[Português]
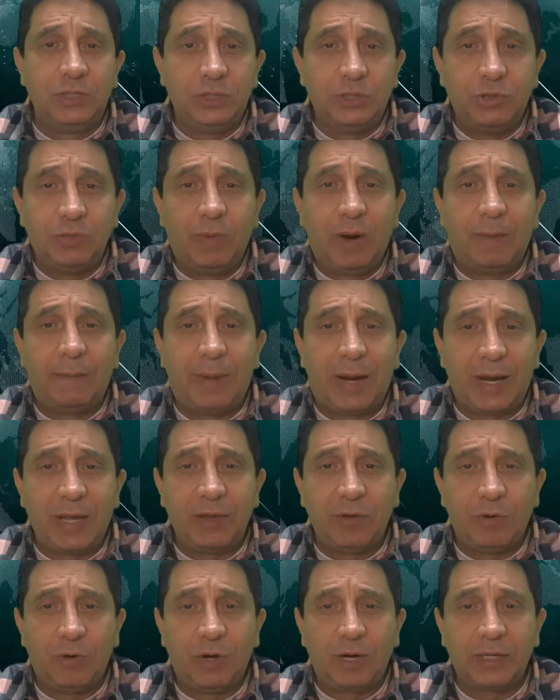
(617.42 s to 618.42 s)
de uma
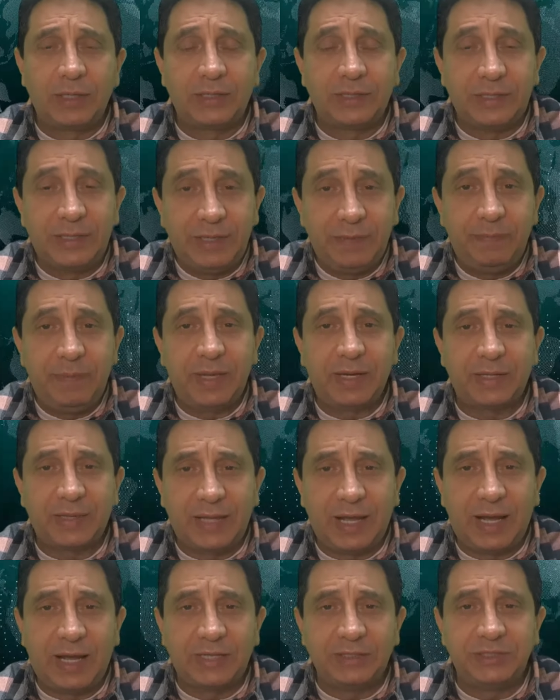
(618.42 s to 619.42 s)
maior
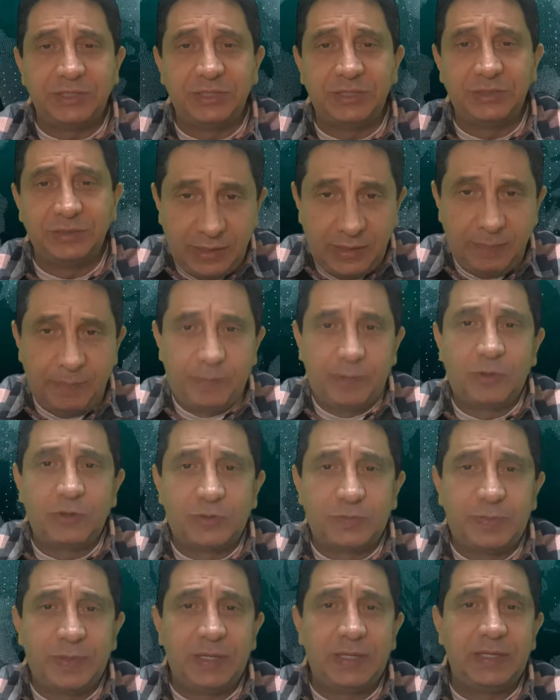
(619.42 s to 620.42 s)
liberdade e
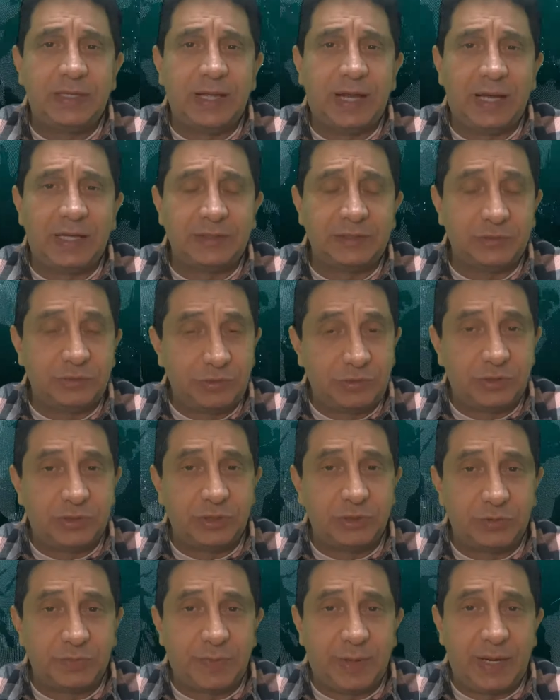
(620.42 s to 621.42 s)
prosperidade dos
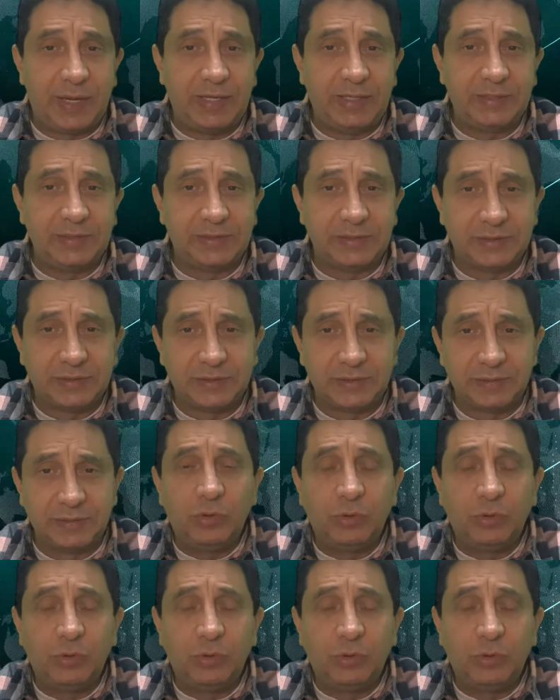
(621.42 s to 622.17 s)
seus países,